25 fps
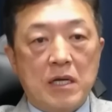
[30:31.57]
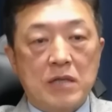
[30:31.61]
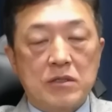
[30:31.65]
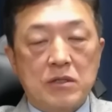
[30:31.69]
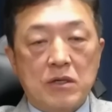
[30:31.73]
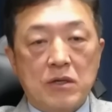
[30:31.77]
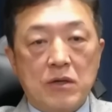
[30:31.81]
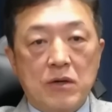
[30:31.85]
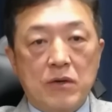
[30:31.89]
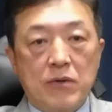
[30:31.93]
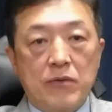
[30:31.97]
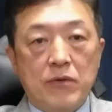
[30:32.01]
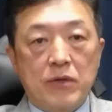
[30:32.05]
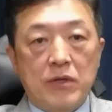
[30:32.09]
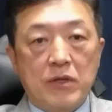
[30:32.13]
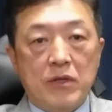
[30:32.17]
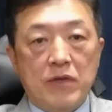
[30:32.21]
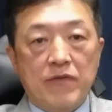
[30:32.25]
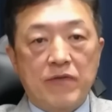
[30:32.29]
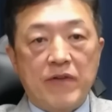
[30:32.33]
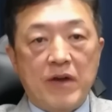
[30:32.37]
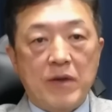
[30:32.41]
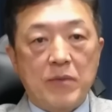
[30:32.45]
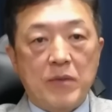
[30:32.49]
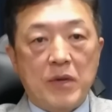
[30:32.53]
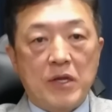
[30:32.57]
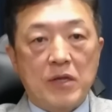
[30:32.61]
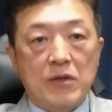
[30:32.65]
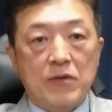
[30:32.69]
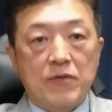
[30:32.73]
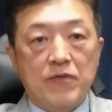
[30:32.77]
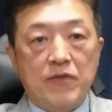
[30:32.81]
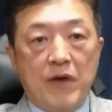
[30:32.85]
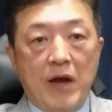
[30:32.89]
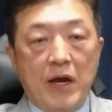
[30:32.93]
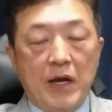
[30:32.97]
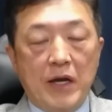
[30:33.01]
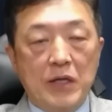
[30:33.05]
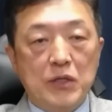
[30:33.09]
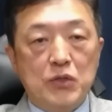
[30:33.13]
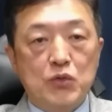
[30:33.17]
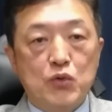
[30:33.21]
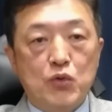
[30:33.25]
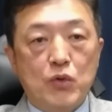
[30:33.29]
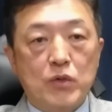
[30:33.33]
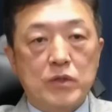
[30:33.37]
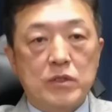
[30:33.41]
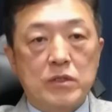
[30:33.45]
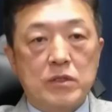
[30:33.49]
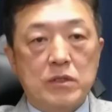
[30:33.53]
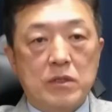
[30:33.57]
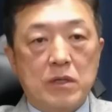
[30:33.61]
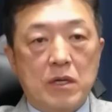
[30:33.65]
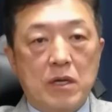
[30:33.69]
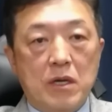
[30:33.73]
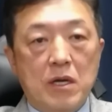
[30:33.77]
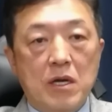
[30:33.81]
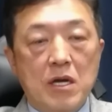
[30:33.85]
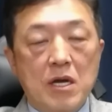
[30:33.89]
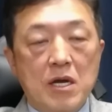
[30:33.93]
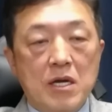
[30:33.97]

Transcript: 这个问题方面的防御措施呢，